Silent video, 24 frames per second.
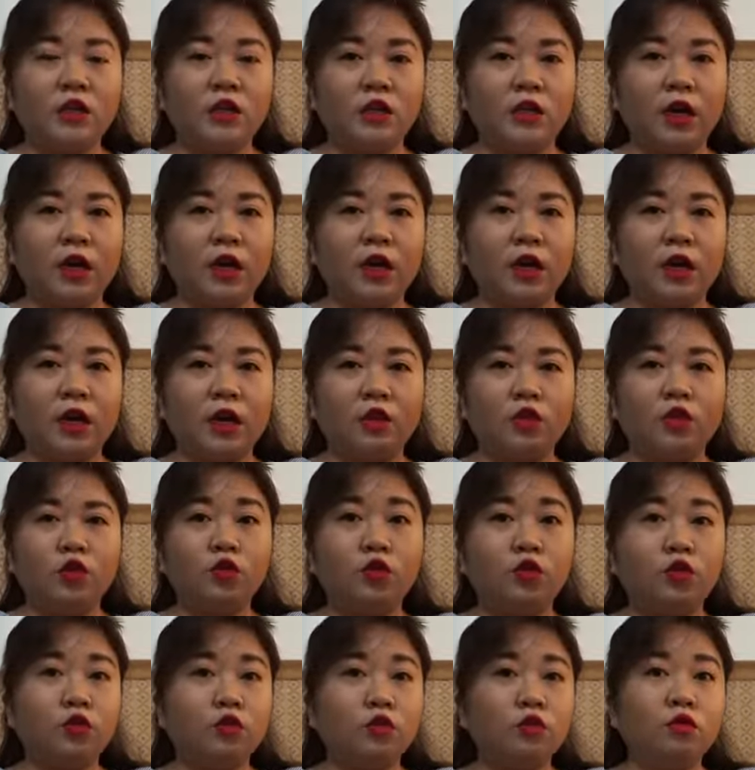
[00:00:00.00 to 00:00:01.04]
uh,
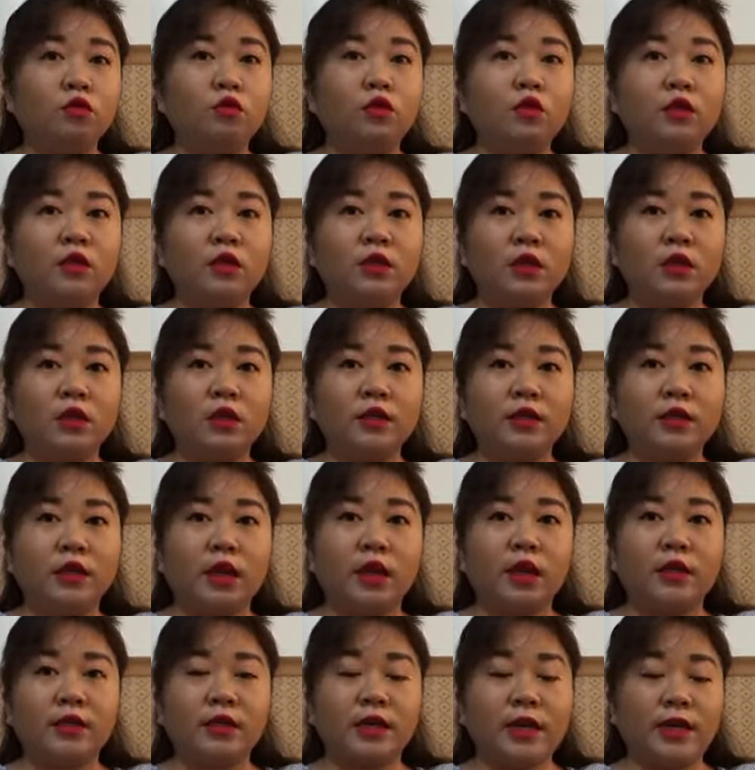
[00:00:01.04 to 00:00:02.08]
due to
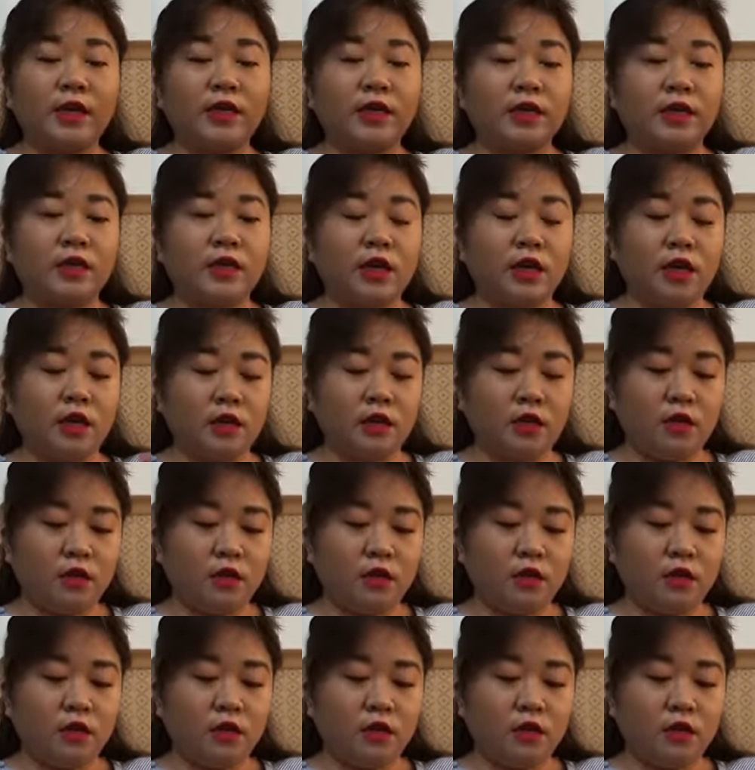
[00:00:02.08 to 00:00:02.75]
sa size niya.